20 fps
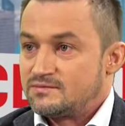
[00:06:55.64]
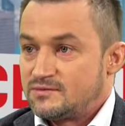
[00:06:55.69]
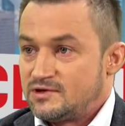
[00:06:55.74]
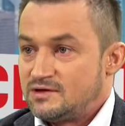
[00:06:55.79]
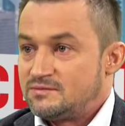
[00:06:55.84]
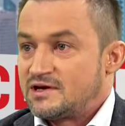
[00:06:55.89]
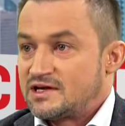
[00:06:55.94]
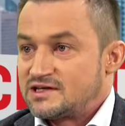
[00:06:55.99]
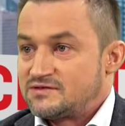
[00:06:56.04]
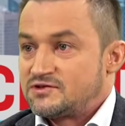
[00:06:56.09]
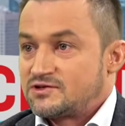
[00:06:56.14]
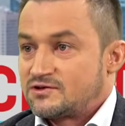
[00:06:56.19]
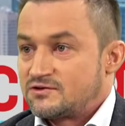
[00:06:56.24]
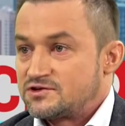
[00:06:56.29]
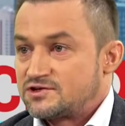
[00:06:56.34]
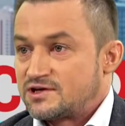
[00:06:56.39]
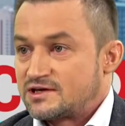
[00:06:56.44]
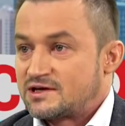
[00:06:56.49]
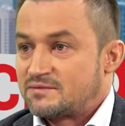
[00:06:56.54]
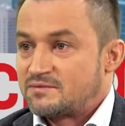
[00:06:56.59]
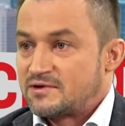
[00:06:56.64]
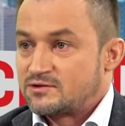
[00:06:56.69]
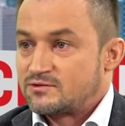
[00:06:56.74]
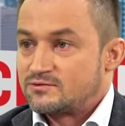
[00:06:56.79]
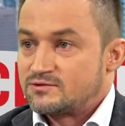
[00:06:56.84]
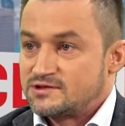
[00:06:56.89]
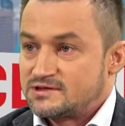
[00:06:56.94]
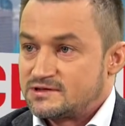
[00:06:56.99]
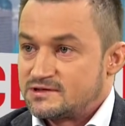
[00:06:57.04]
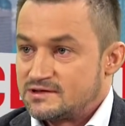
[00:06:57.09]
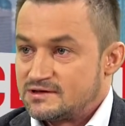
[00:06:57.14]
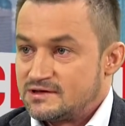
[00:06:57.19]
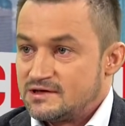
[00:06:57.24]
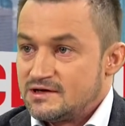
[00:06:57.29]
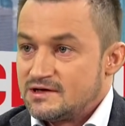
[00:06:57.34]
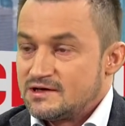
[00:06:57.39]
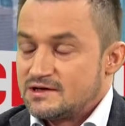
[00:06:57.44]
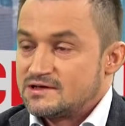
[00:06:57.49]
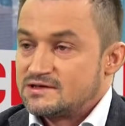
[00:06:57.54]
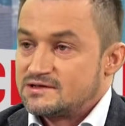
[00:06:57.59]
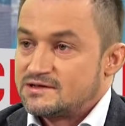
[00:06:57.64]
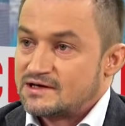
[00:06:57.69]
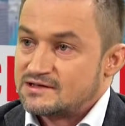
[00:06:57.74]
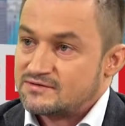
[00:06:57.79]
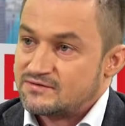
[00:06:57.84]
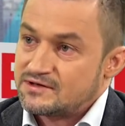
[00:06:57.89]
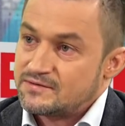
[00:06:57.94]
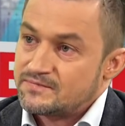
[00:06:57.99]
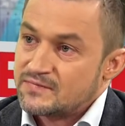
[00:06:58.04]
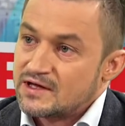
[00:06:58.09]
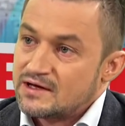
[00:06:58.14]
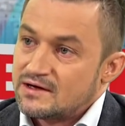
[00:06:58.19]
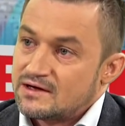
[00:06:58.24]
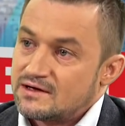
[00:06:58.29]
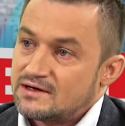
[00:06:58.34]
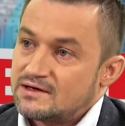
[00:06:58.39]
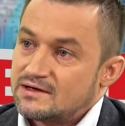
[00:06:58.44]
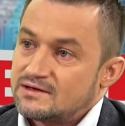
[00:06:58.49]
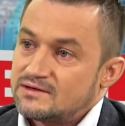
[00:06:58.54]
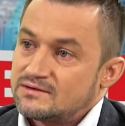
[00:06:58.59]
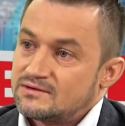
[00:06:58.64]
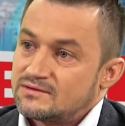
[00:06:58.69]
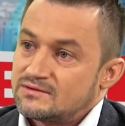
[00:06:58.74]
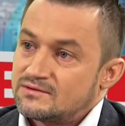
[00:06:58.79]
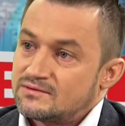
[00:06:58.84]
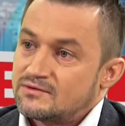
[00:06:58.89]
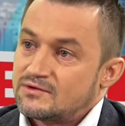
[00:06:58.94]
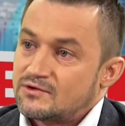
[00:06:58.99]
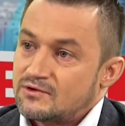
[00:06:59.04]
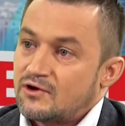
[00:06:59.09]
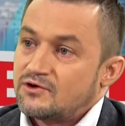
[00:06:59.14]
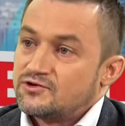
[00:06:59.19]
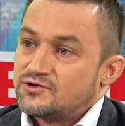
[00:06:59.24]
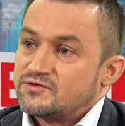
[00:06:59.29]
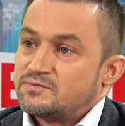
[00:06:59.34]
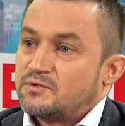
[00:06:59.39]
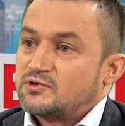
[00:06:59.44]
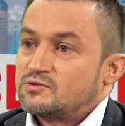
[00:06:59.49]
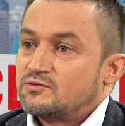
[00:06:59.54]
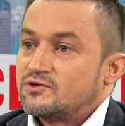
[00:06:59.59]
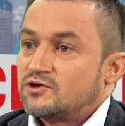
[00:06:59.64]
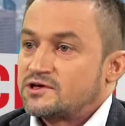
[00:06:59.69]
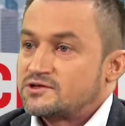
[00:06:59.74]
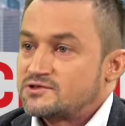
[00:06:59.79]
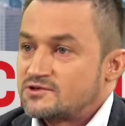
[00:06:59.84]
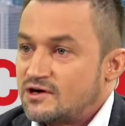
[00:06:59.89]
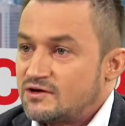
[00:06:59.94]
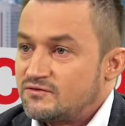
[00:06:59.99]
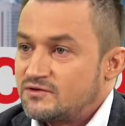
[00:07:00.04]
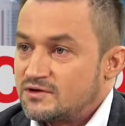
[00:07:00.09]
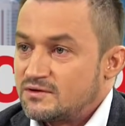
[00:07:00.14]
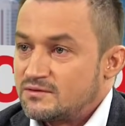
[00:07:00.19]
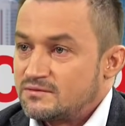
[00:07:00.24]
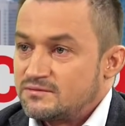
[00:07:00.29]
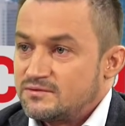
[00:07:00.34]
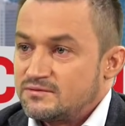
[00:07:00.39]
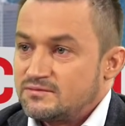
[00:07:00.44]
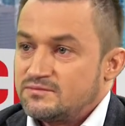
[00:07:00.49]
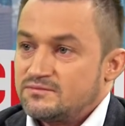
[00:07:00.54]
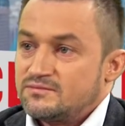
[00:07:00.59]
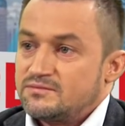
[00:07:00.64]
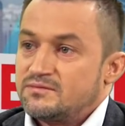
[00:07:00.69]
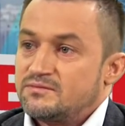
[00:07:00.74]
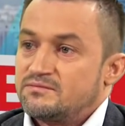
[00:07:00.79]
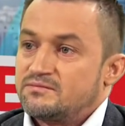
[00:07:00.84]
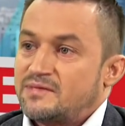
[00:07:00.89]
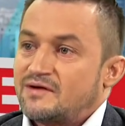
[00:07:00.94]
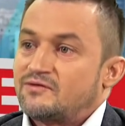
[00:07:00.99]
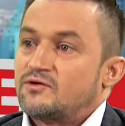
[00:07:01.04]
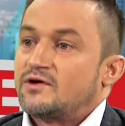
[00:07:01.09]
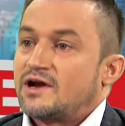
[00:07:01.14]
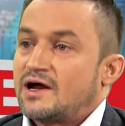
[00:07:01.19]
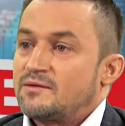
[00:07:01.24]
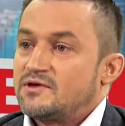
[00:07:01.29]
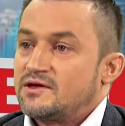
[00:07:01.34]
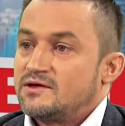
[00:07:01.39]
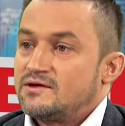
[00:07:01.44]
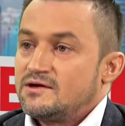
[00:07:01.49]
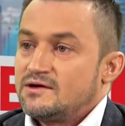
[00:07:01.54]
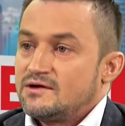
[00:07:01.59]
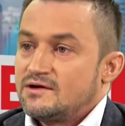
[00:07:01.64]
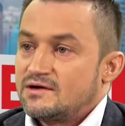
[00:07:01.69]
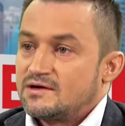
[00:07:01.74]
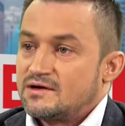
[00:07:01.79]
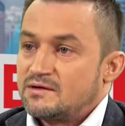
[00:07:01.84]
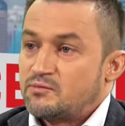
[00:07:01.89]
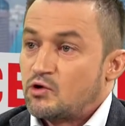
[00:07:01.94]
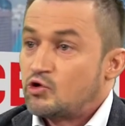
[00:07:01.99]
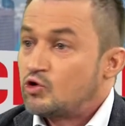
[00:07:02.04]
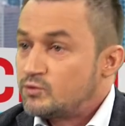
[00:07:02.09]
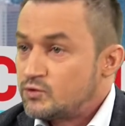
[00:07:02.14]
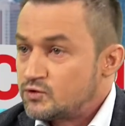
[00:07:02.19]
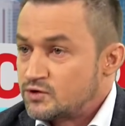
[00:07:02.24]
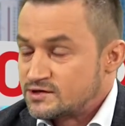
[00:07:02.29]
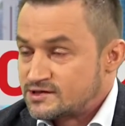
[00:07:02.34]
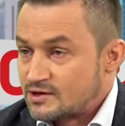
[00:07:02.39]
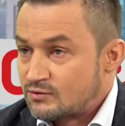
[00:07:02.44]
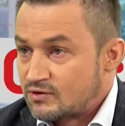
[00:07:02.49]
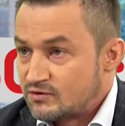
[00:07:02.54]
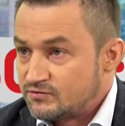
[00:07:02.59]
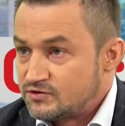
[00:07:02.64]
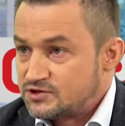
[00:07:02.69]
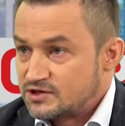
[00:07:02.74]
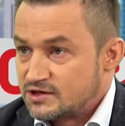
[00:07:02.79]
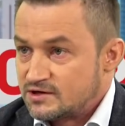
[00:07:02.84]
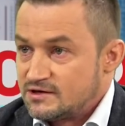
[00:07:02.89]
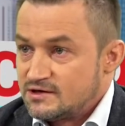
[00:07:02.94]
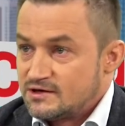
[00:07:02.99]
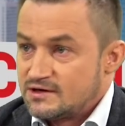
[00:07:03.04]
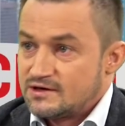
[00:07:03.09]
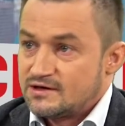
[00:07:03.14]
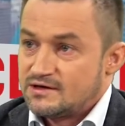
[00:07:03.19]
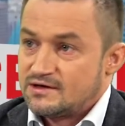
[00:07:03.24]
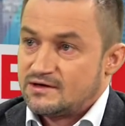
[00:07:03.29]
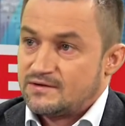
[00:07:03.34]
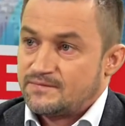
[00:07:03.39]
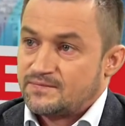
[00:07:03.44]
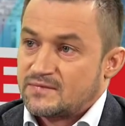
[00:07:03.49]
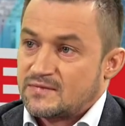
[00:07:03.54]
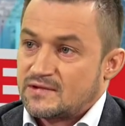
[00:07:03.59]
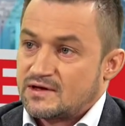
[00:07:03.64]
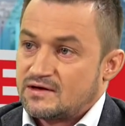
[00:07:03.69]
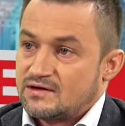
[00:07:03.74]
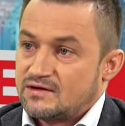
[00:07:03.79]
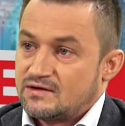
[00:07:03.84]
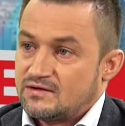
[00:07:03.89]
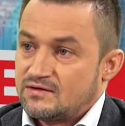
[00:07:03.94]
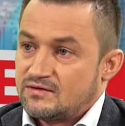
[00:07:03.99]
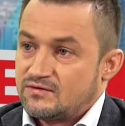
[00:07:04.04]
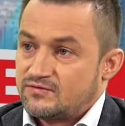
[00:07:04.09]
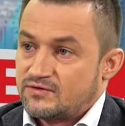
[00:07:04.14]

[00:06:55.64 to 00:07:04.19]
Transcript: imię, nazwisko Ryszarda Petru z, z nazwy, e, kończył w sposób groteskowy. No, Paweł Rabiej pogubił się całkowicie w